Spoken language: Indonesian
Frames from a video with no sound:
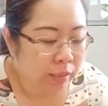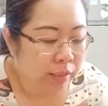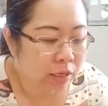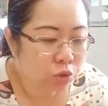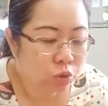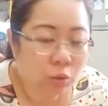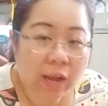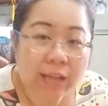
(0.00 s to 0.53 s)

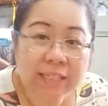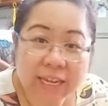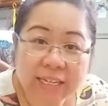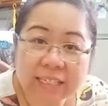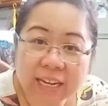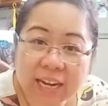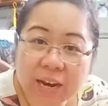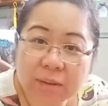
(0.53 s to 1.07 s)
dan juga
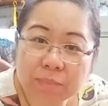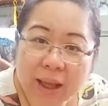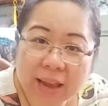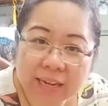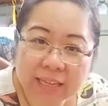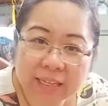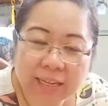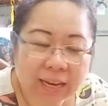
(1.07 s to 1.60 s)
jajanan
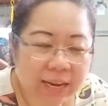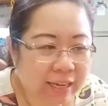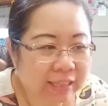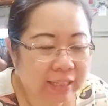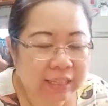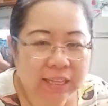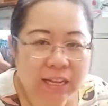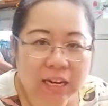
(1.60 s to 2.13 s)
Bali karena
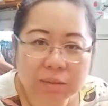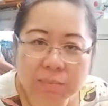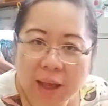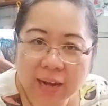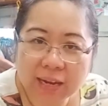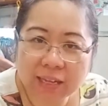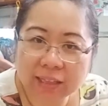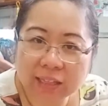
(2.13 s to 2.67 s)
kita tinggal di
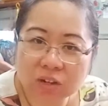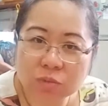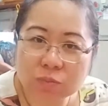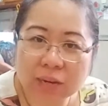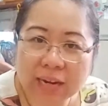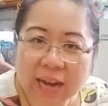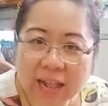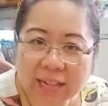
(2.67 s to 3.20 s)
Bali kita harus
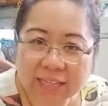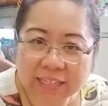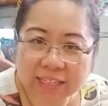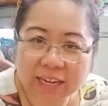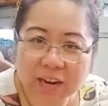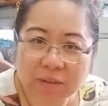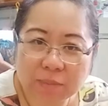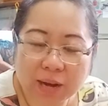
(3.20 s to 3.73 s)
mengenal
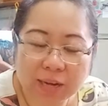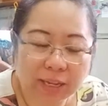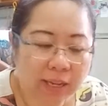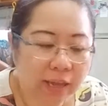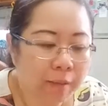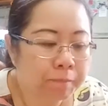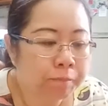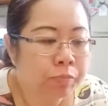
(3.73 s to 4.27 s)
jajanan
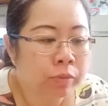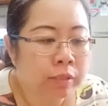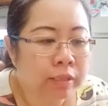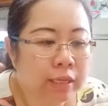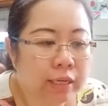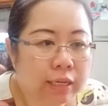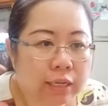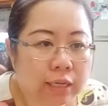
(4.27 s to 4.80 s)
Bali ya
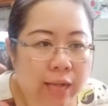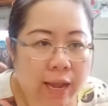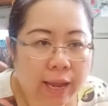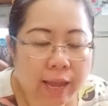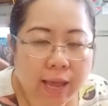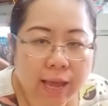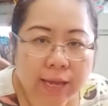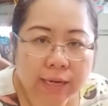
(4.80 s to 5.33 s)
jadi
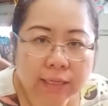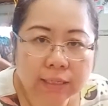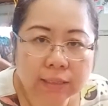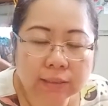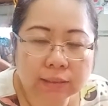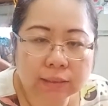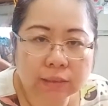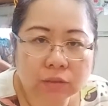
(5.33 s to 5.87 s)
kekayaan
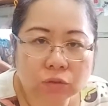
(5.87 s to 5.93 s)
e,